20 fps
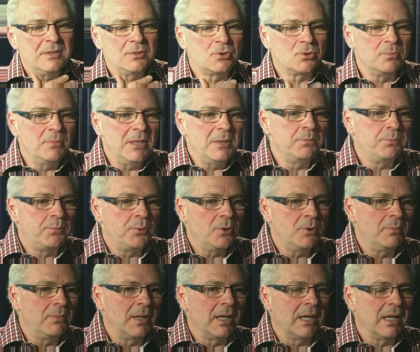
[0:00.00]
sais, tu mets une
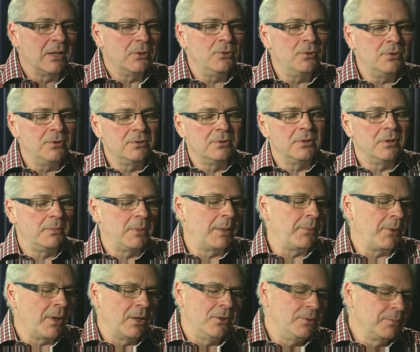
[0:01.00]
pub en une,
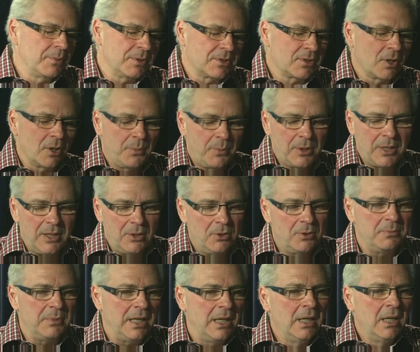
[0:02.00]
ben, pas en une, ce n'auras pas la
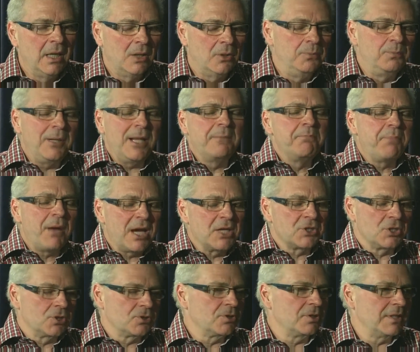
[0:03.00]
une, mais une pleine
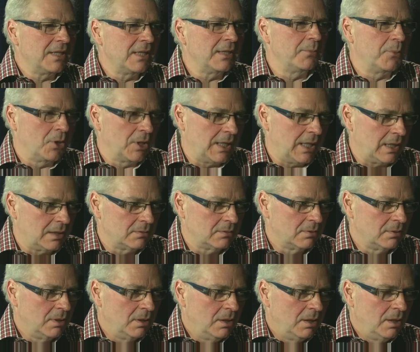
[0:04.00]
page dans le Journal de Montréal.
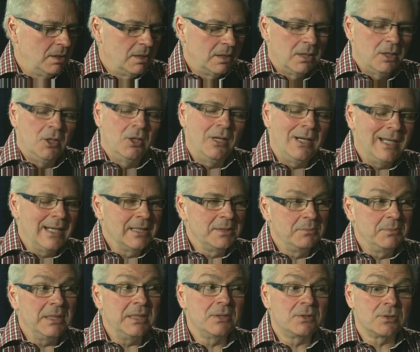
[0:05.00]
Le
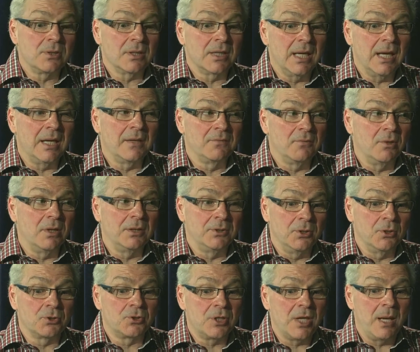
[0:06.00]
lendemain, tu regardes, voir,
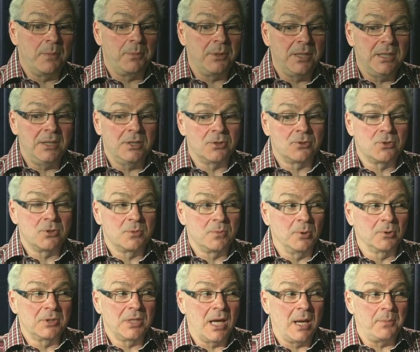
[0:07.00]
ils ont-tu appelé, y a-tu du
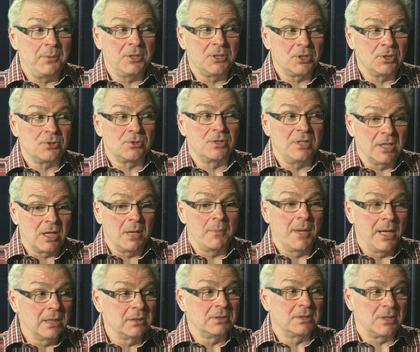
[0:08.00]
monde qui a appelé, j'ai-tu des
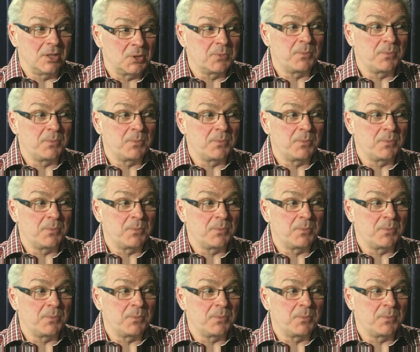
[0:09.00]
commandes, il